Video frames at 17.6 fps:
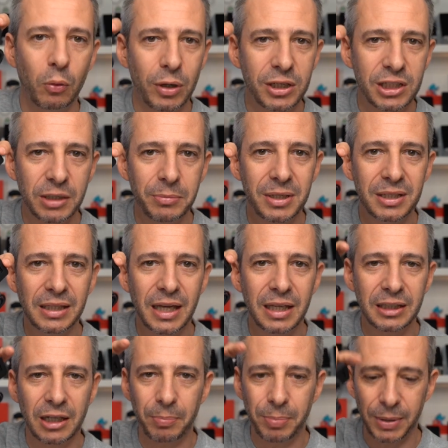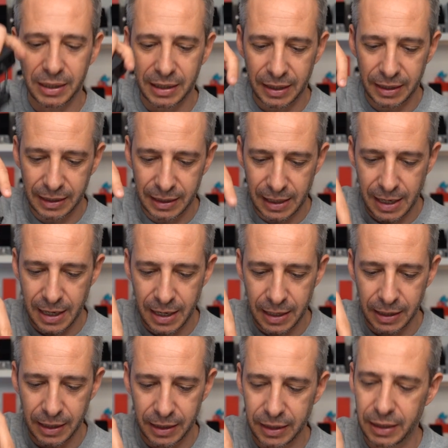USB standard per
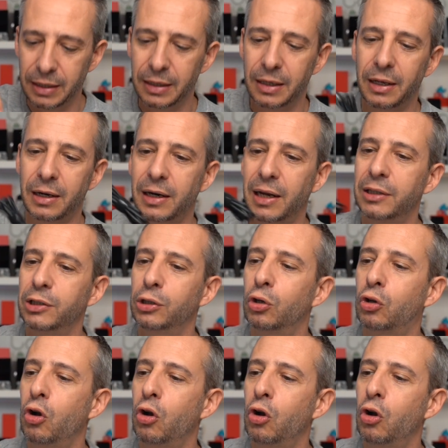caricare il radio